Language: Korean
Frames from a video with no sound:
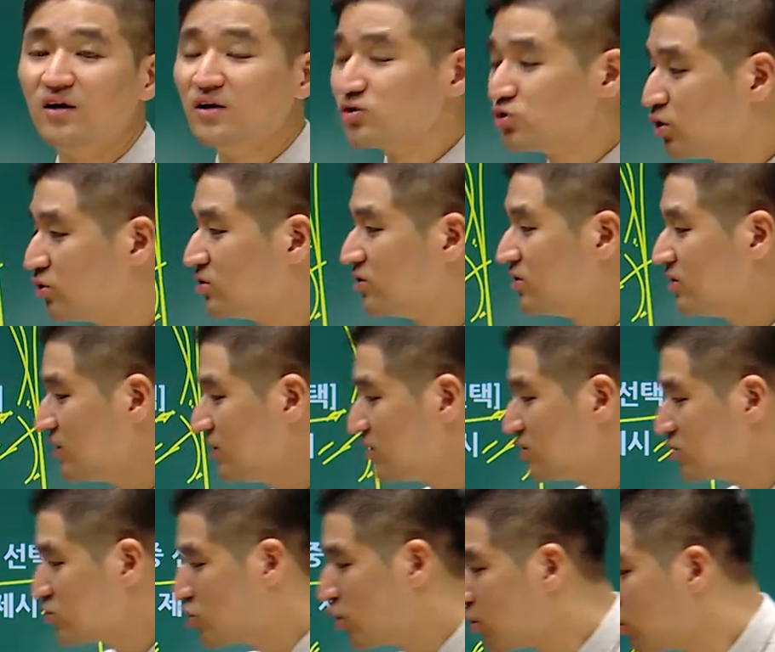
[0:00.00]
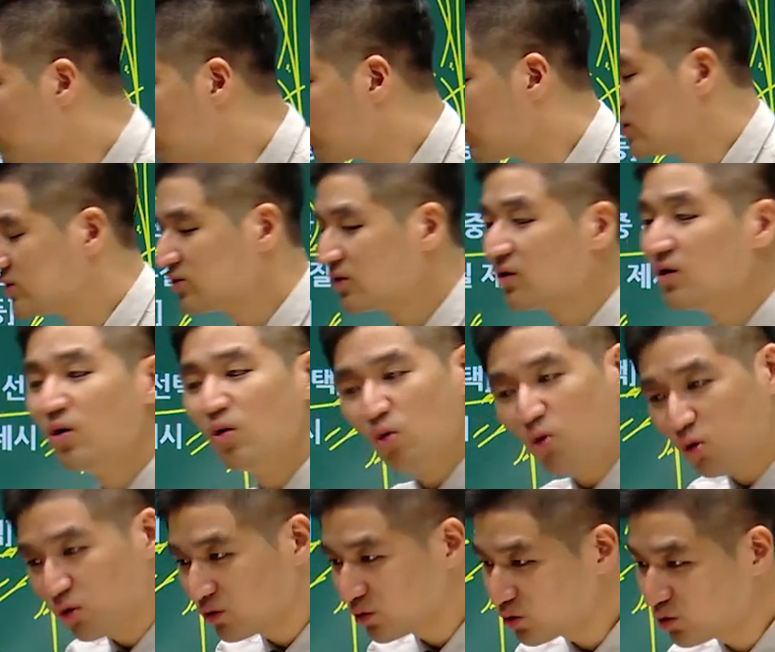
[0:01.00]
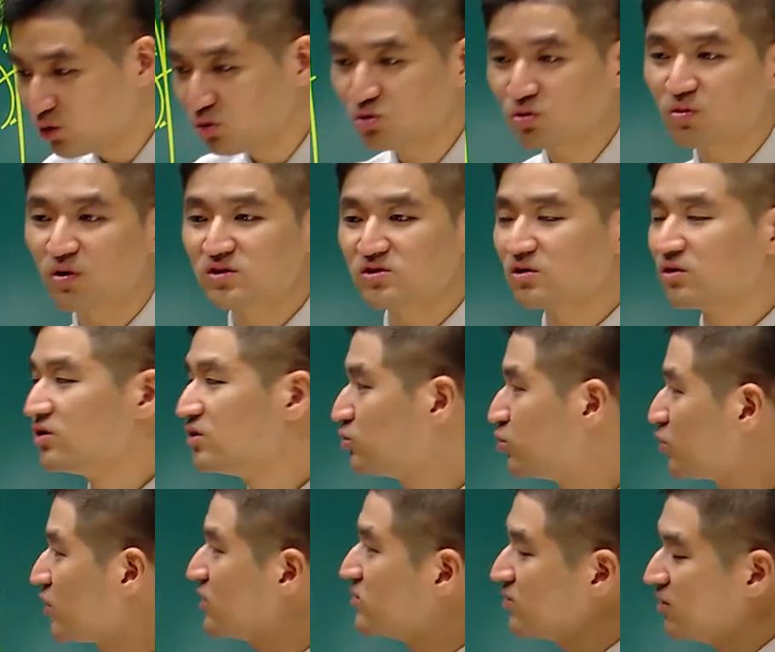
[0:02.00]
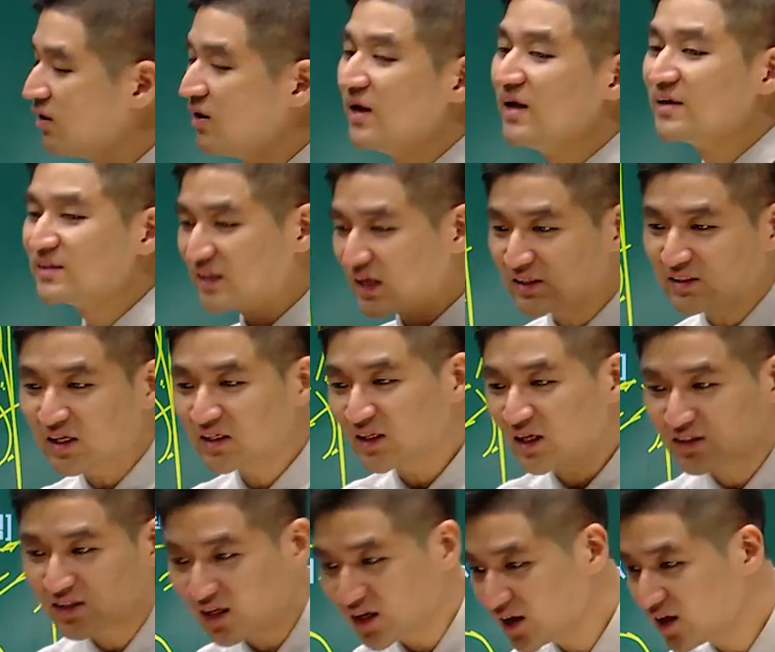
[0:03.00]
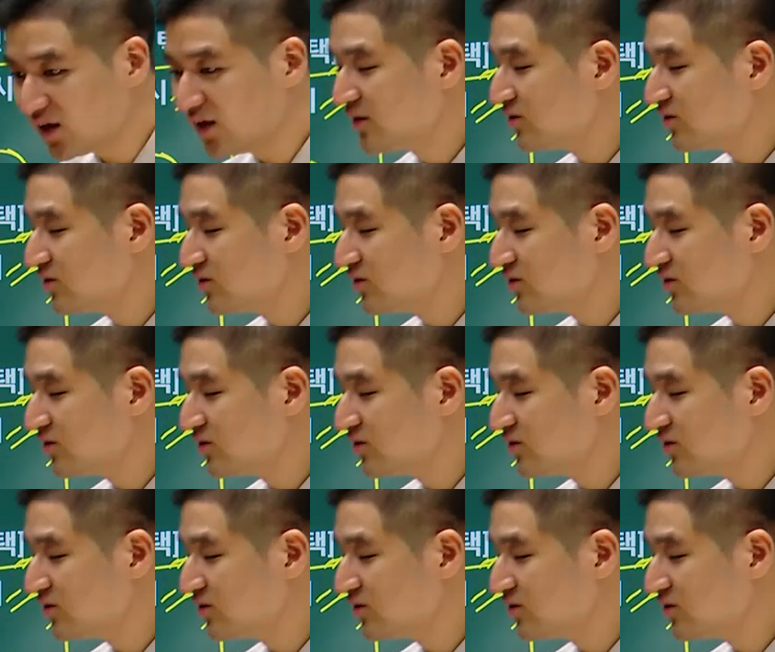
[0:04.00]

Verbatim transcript: 저는 전공과정 혹은 교육과정을 통해서 따다다다의